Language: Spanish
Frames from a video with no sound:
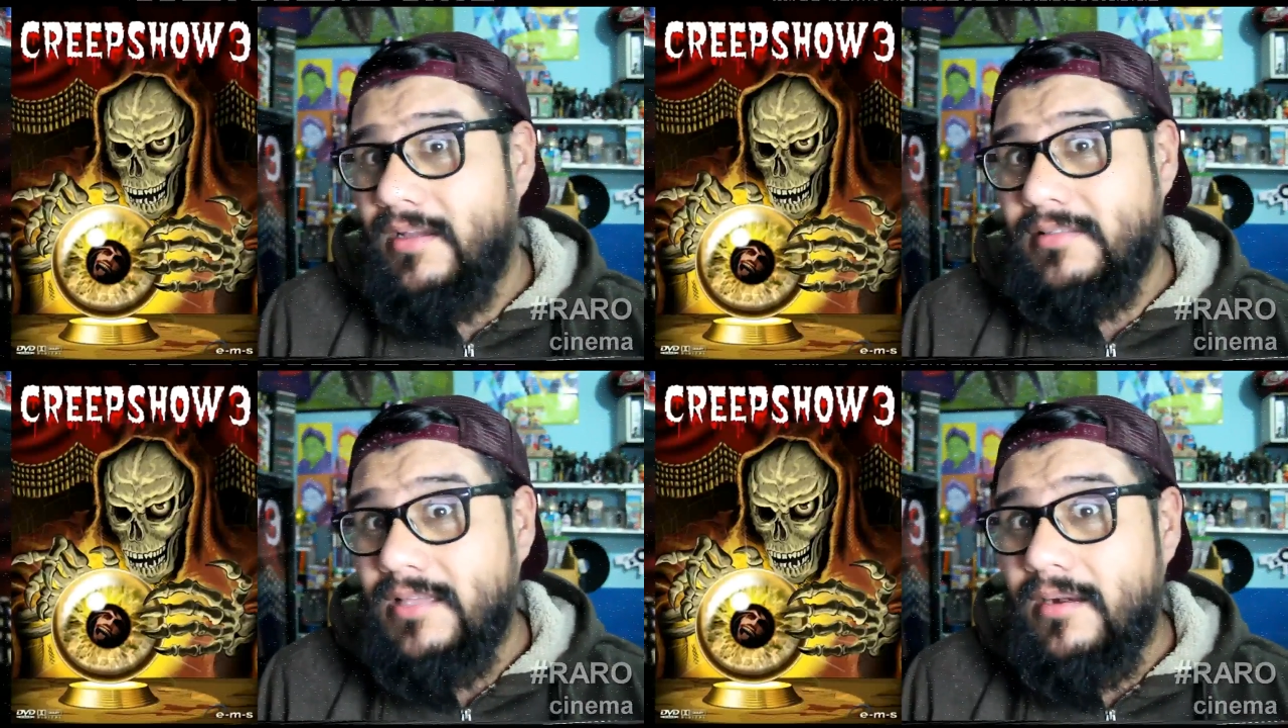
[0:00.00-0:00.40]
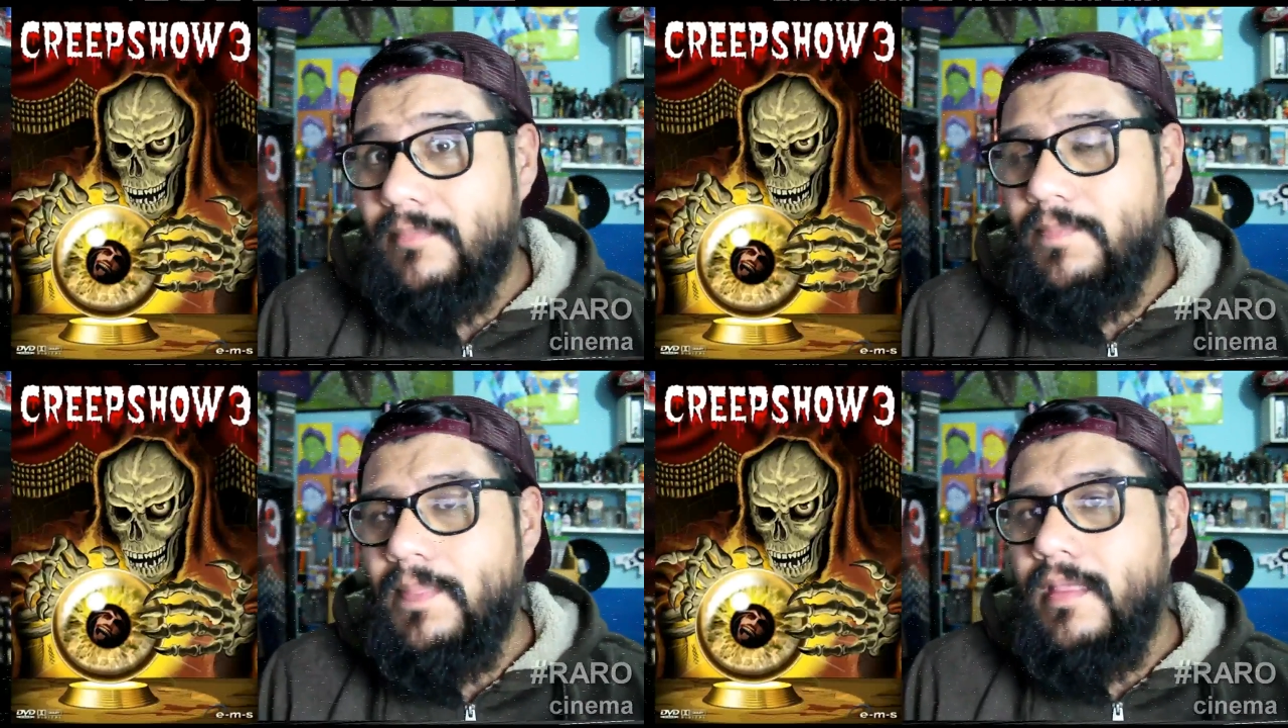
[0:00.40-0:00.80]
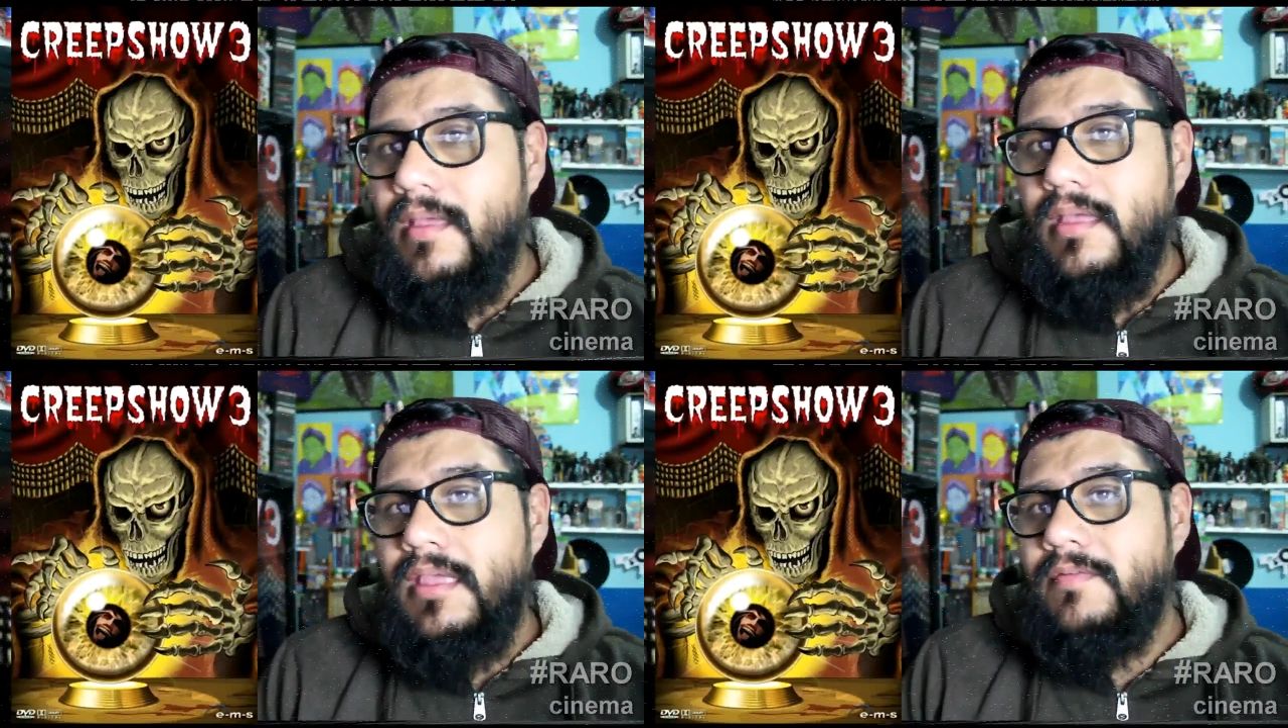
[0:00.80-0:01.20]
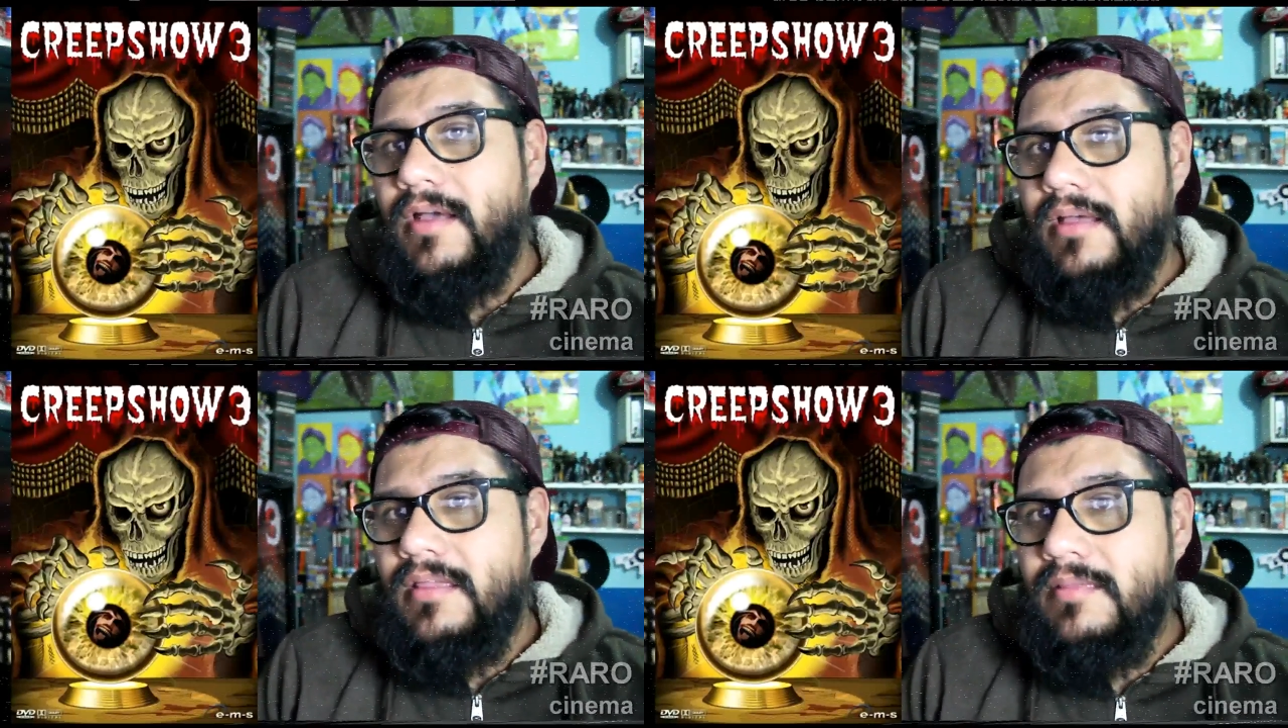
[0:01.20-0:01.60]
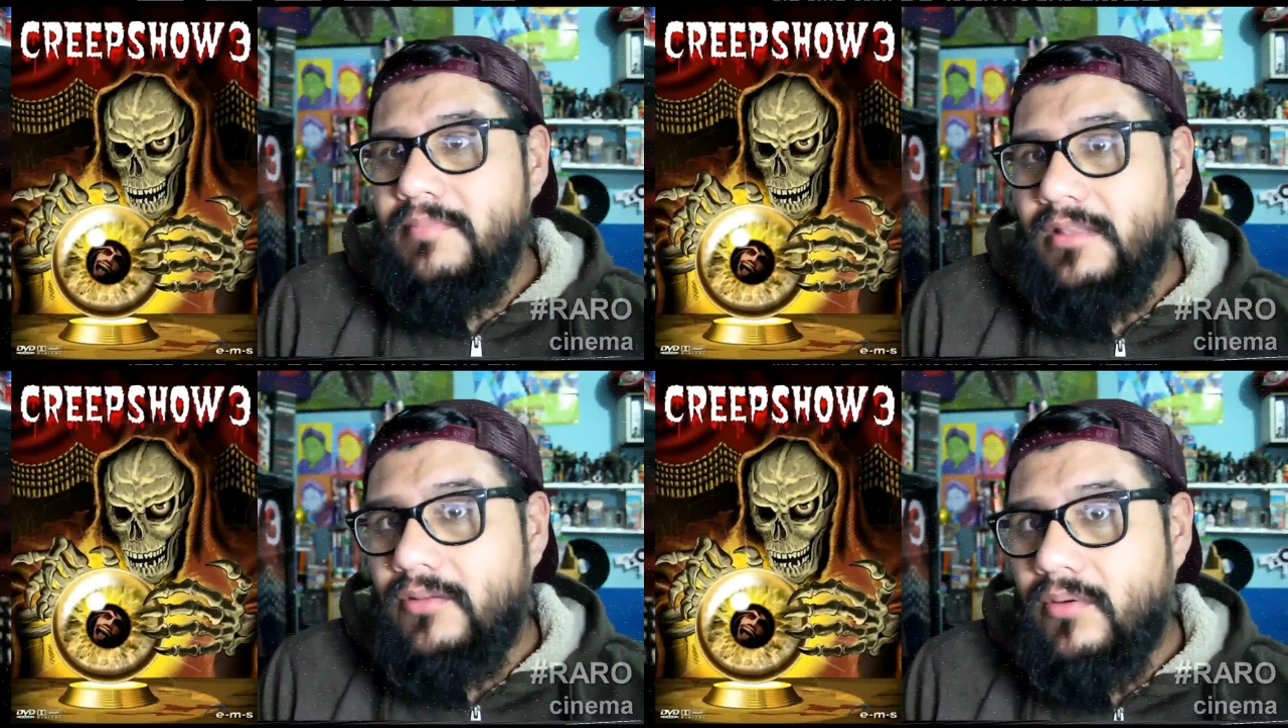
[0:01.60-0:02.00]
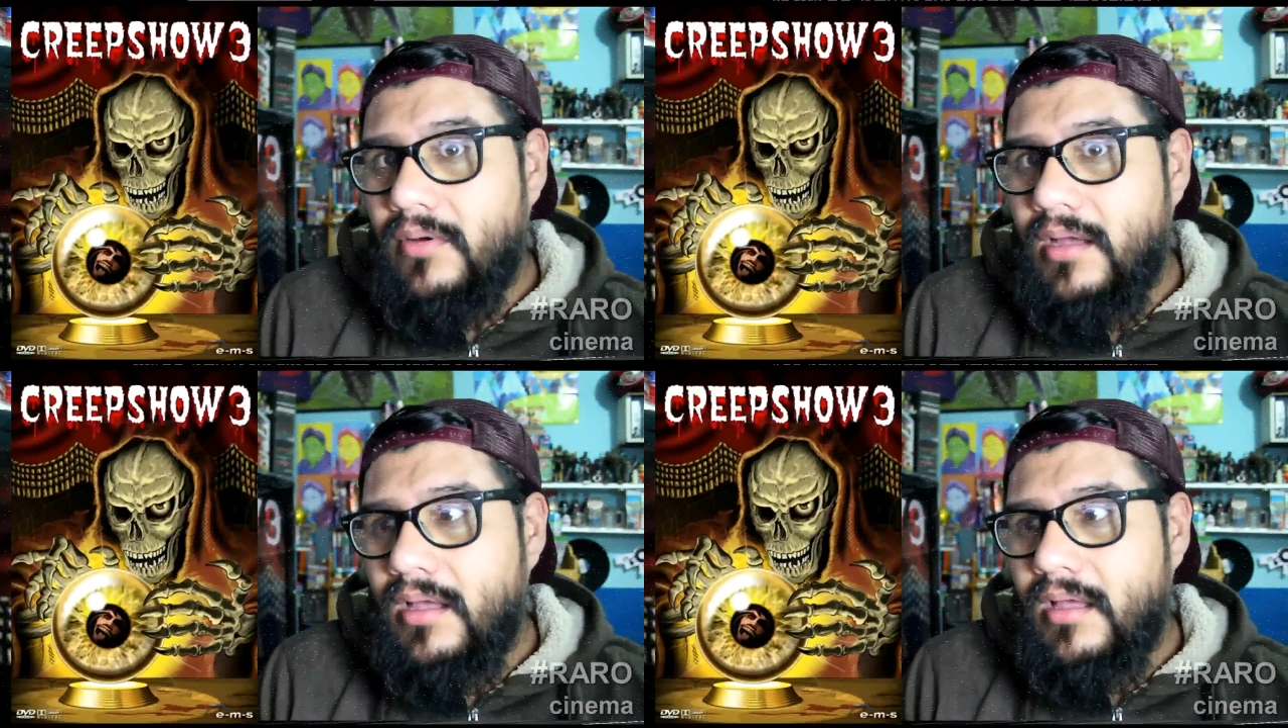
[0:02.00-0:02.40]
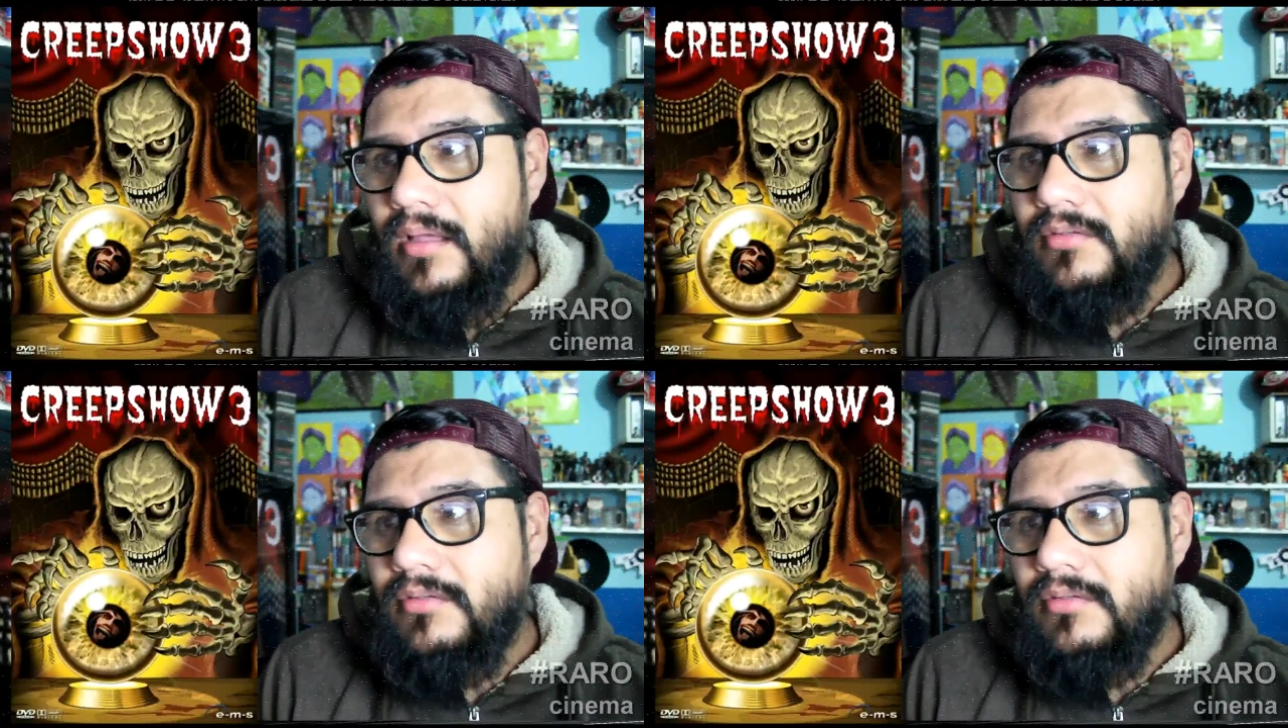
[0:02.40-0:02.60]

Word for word: a casar y va, invitó a